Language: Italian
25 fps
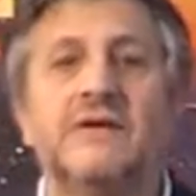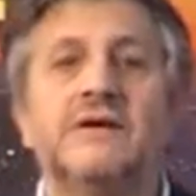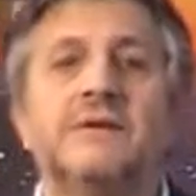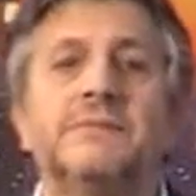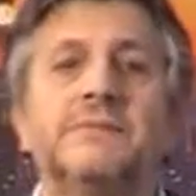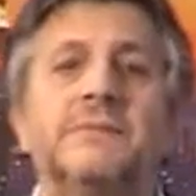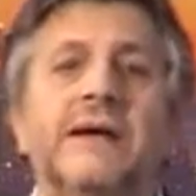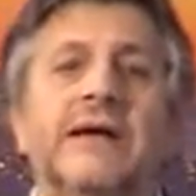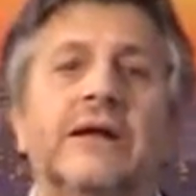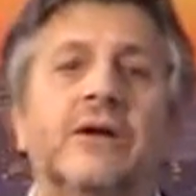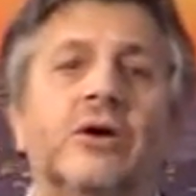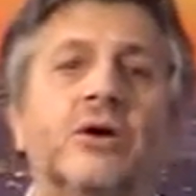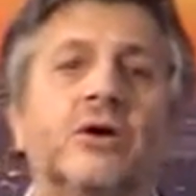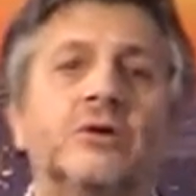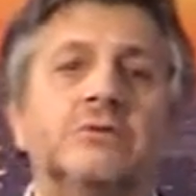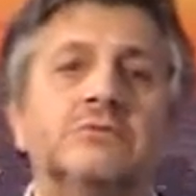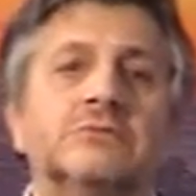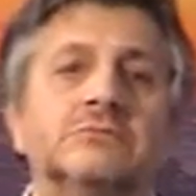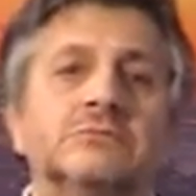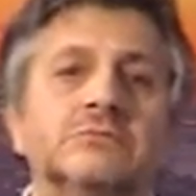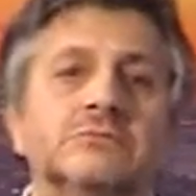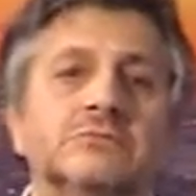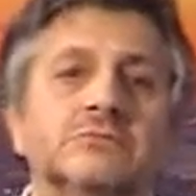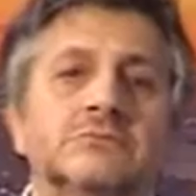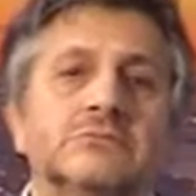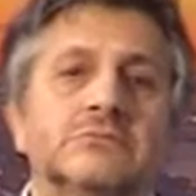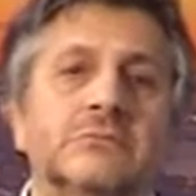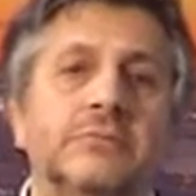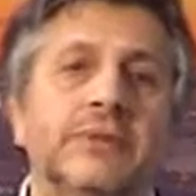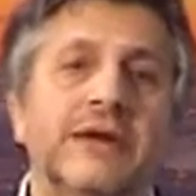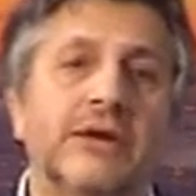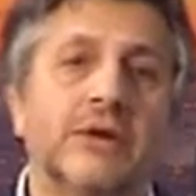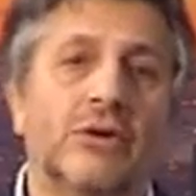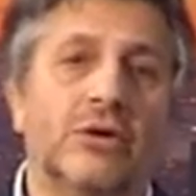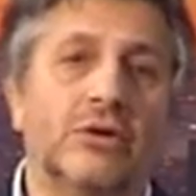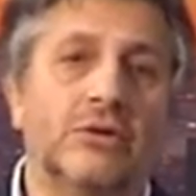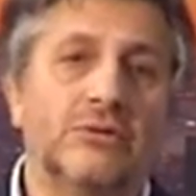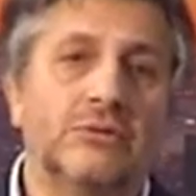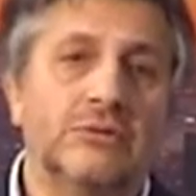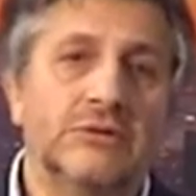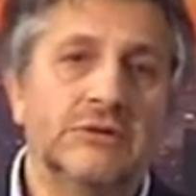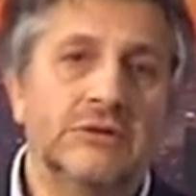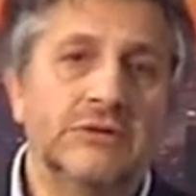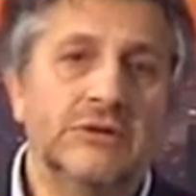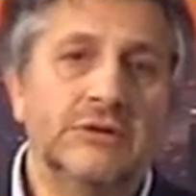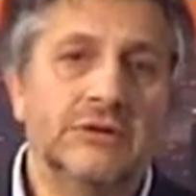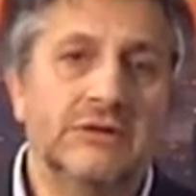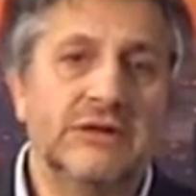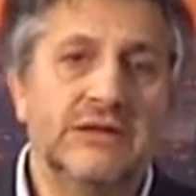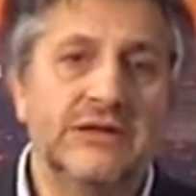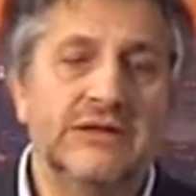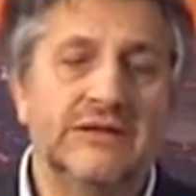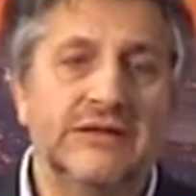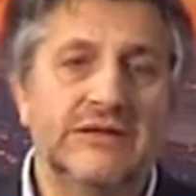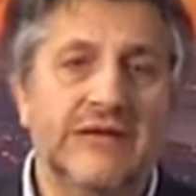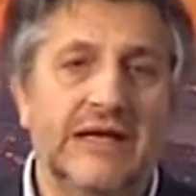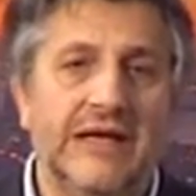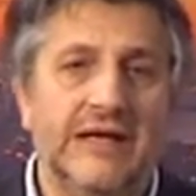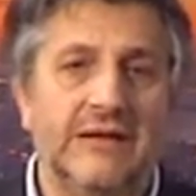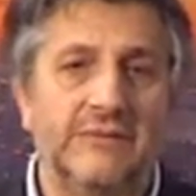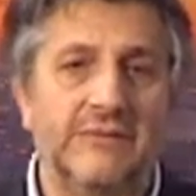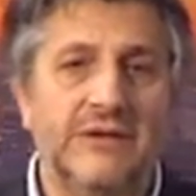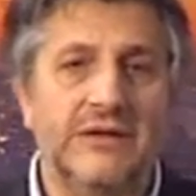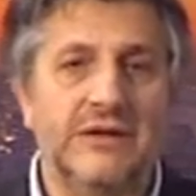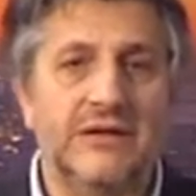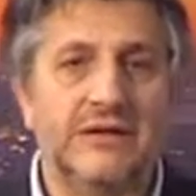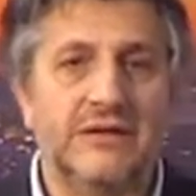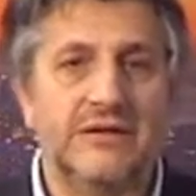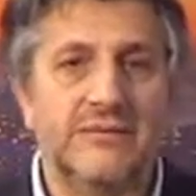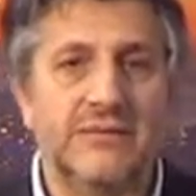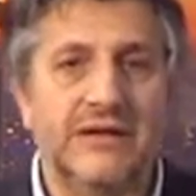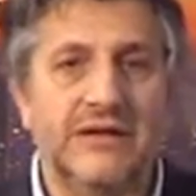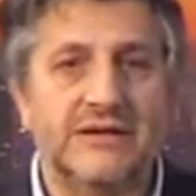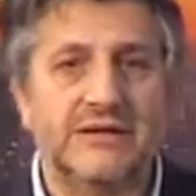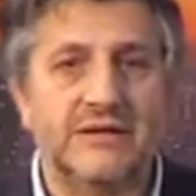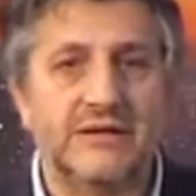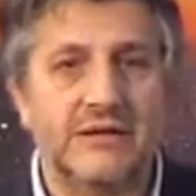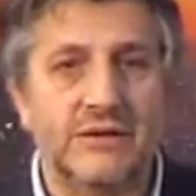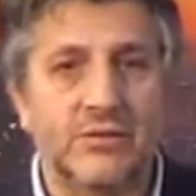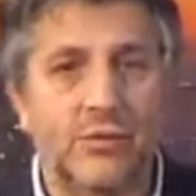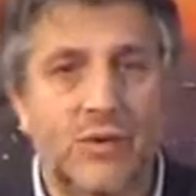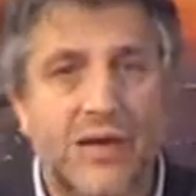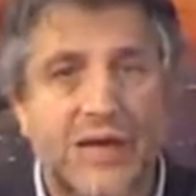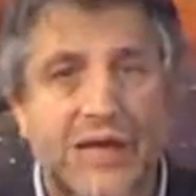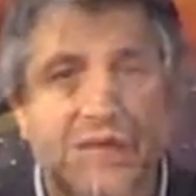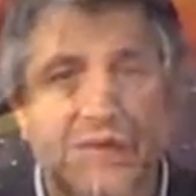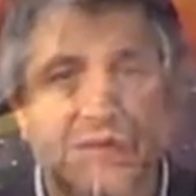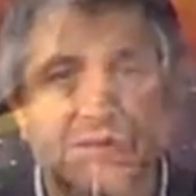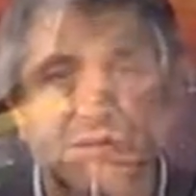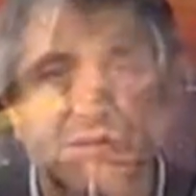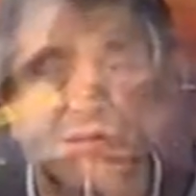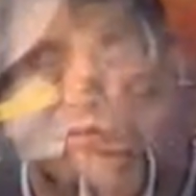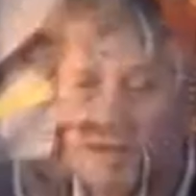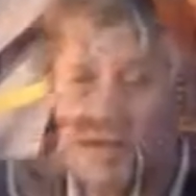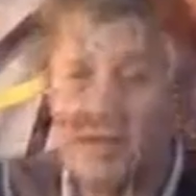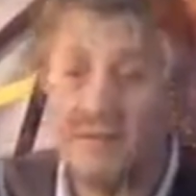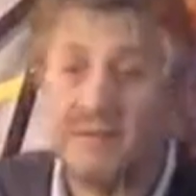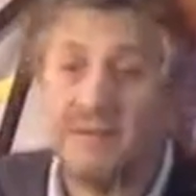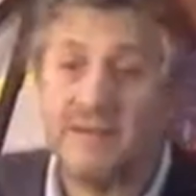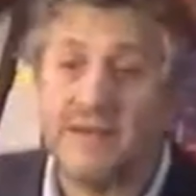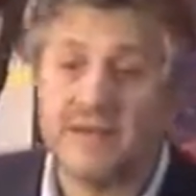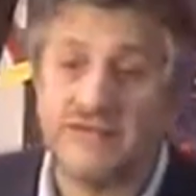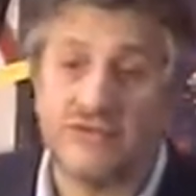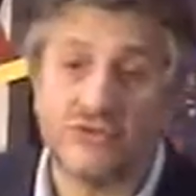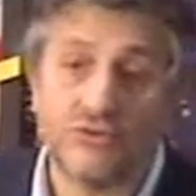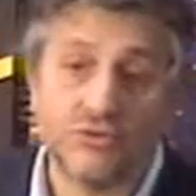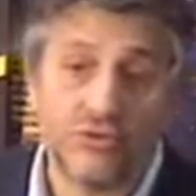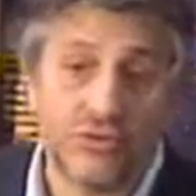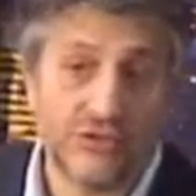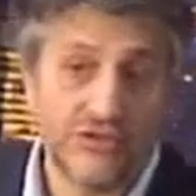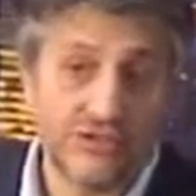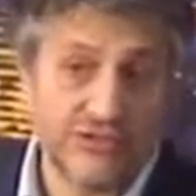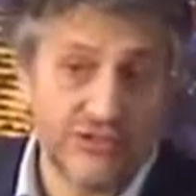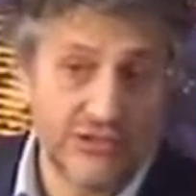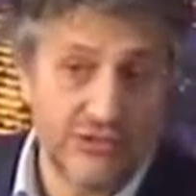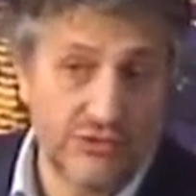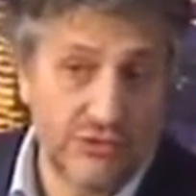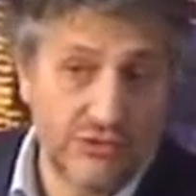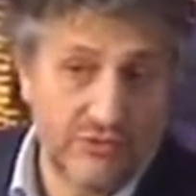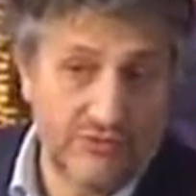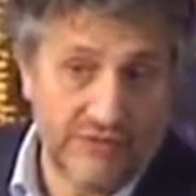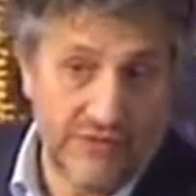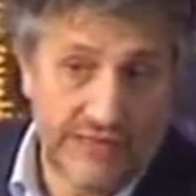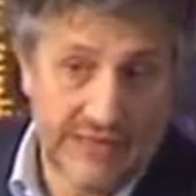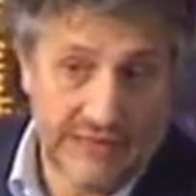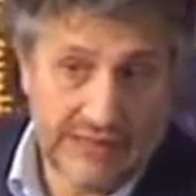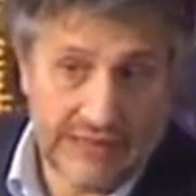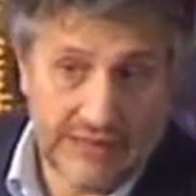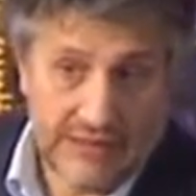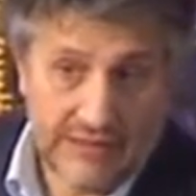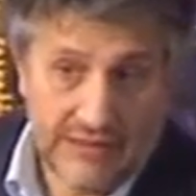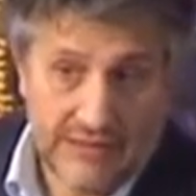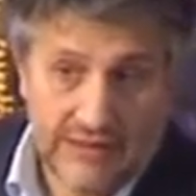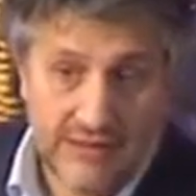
Però, però in termini di metri quadri, ammesso che siano vere